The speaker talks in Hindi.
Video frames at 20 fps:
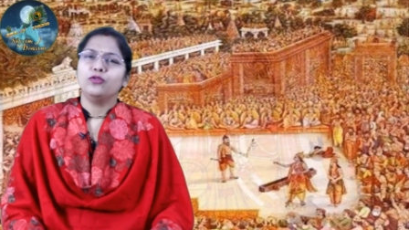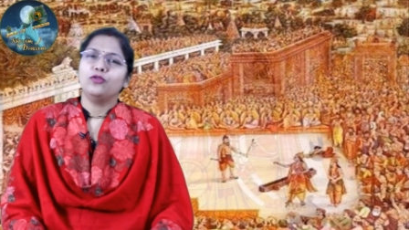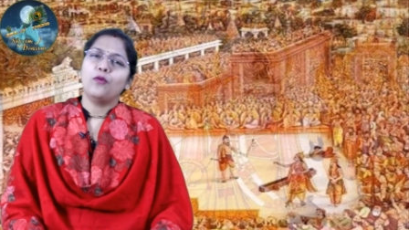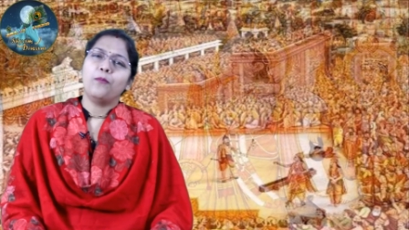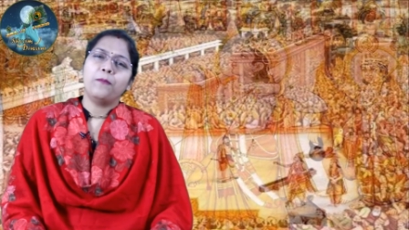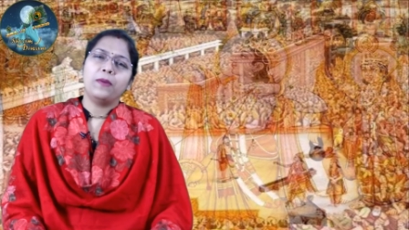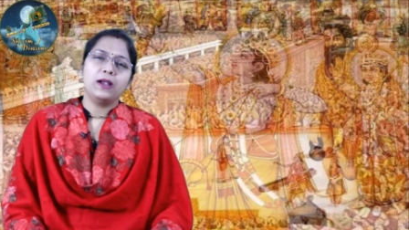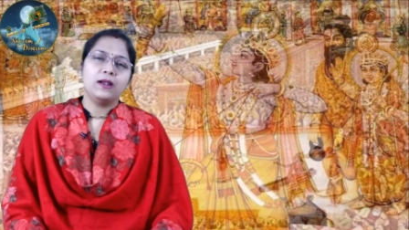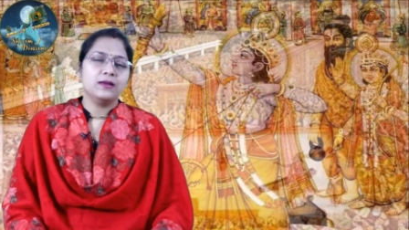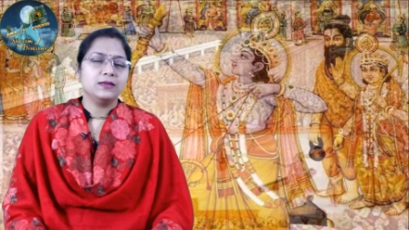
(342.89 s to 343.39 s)

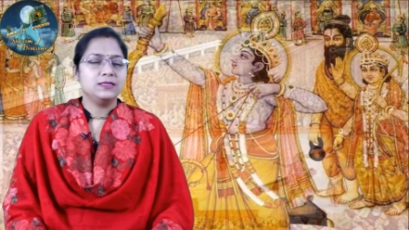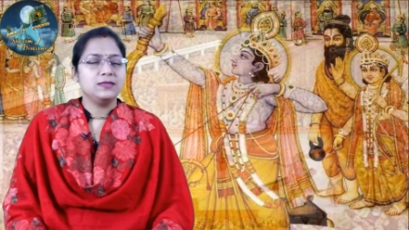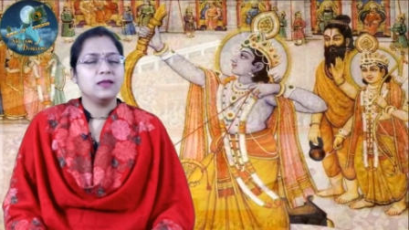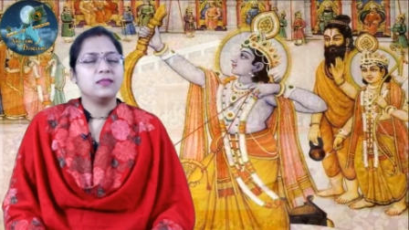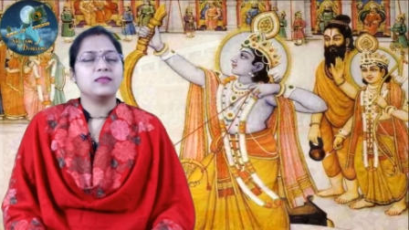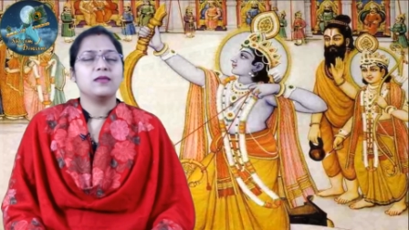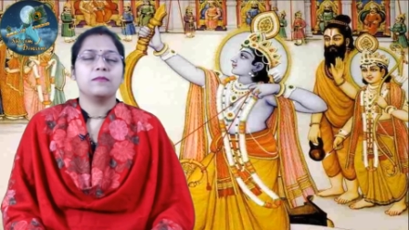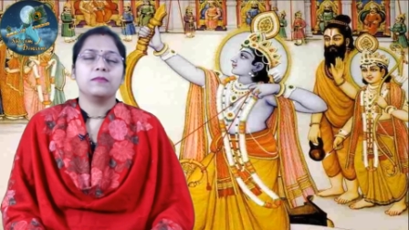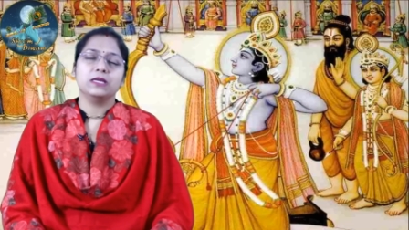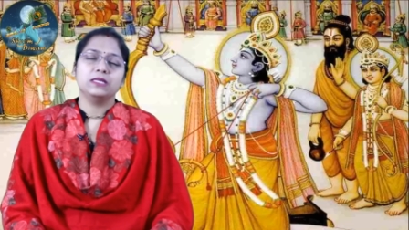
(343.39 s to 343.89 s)
तो पंडित जी
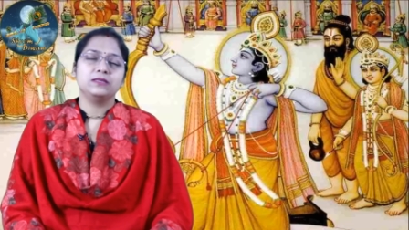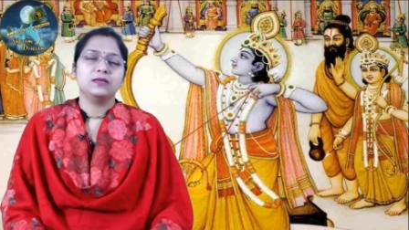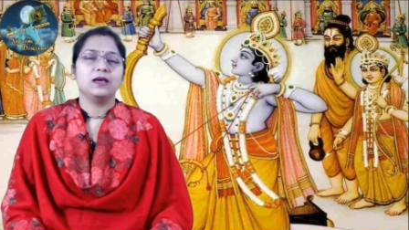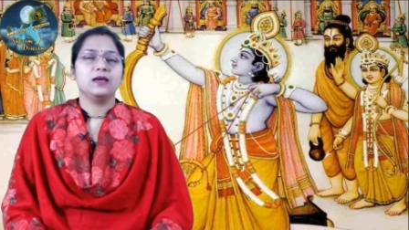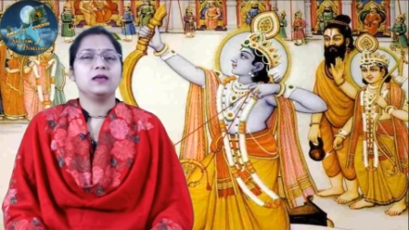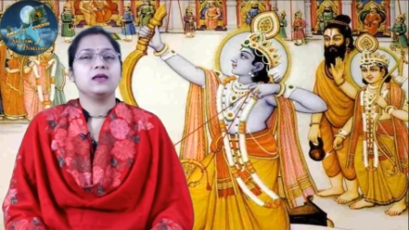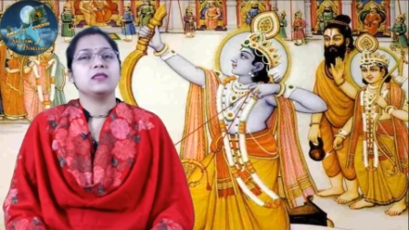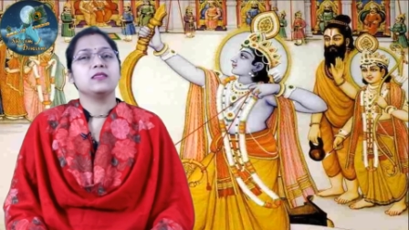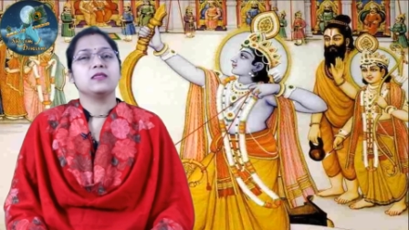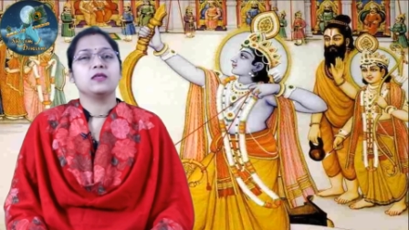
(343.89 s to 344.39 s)
समझ
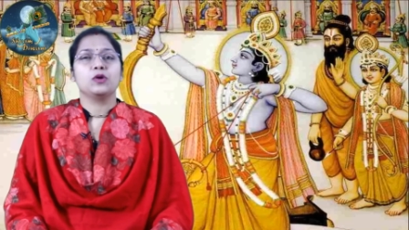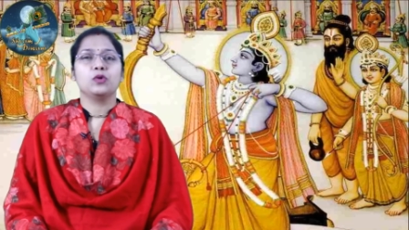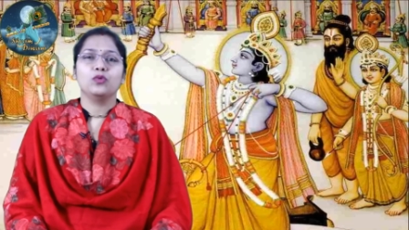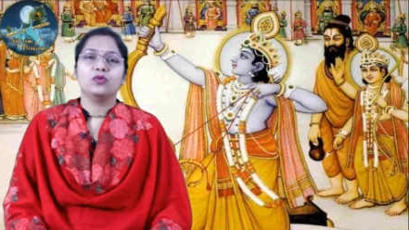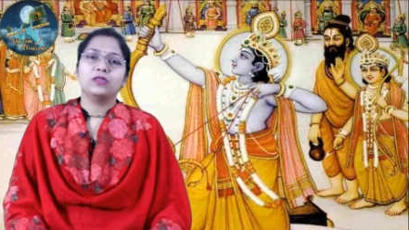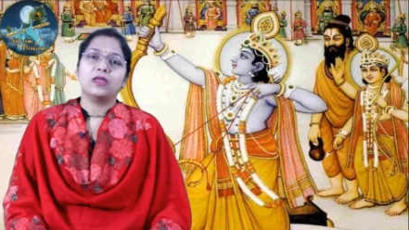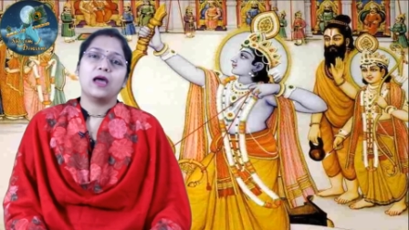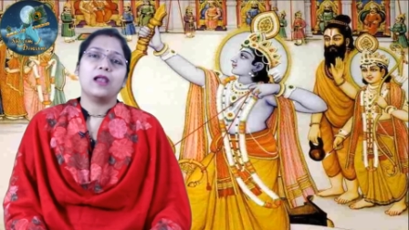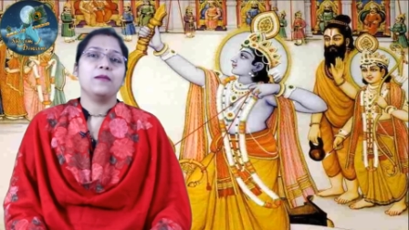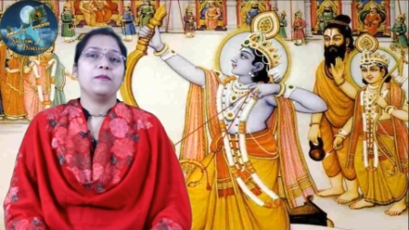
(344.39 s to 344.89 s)
गए कि
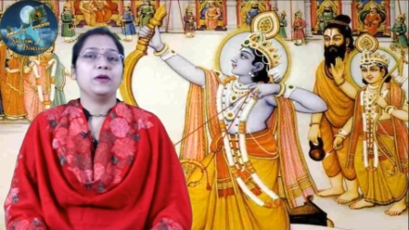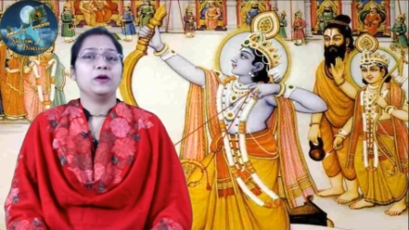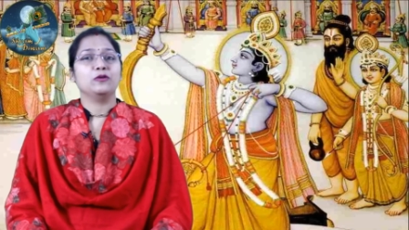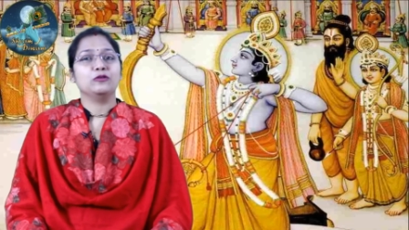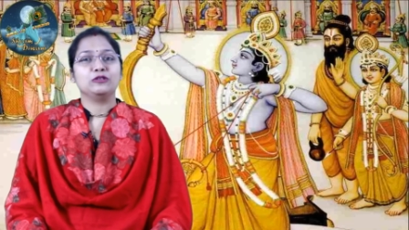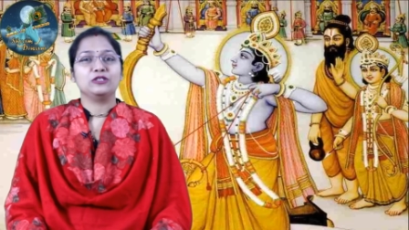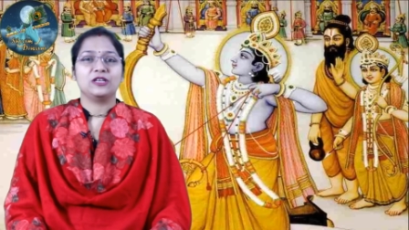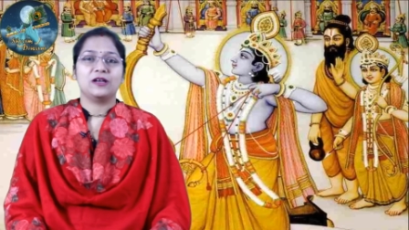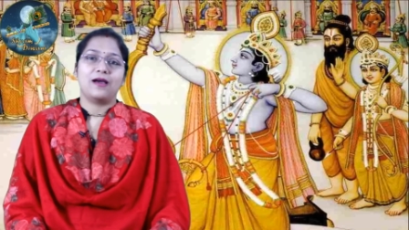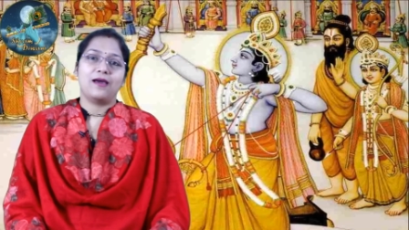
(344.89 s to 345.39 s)
जरूर दाल में
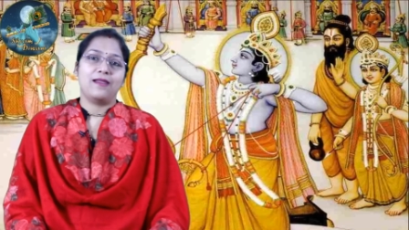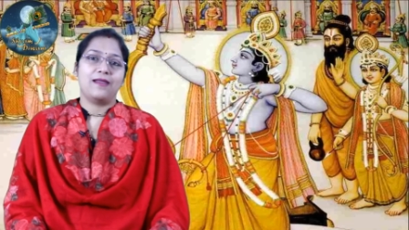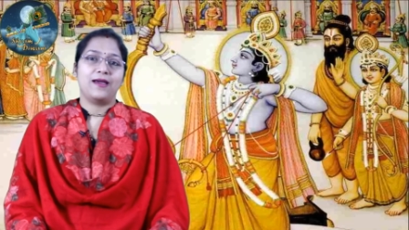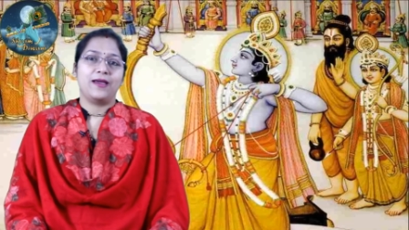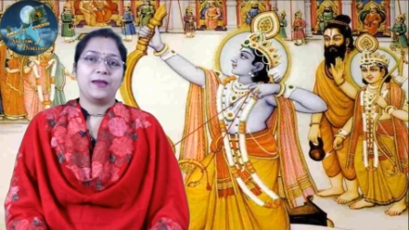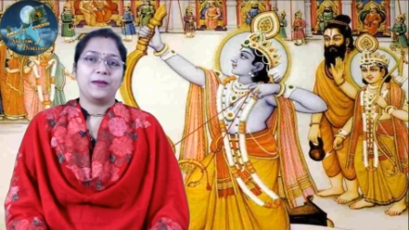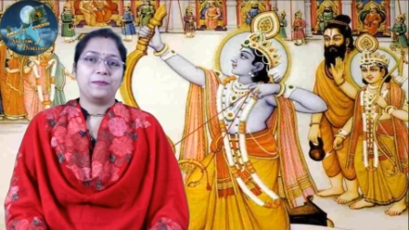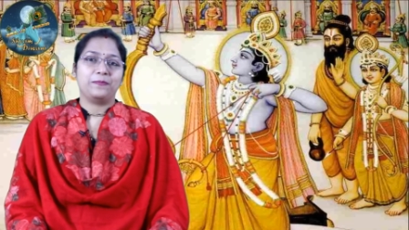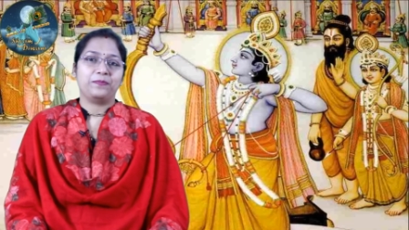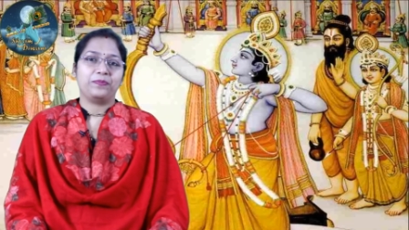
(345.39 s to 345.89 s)
कुछ काला
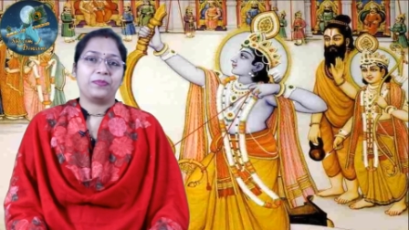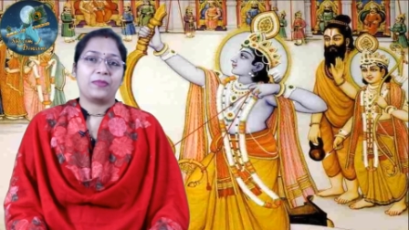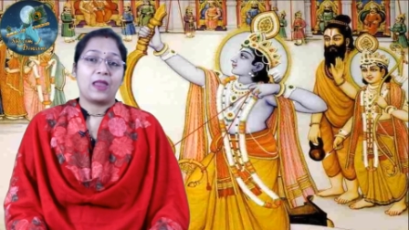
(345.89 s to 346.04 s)
है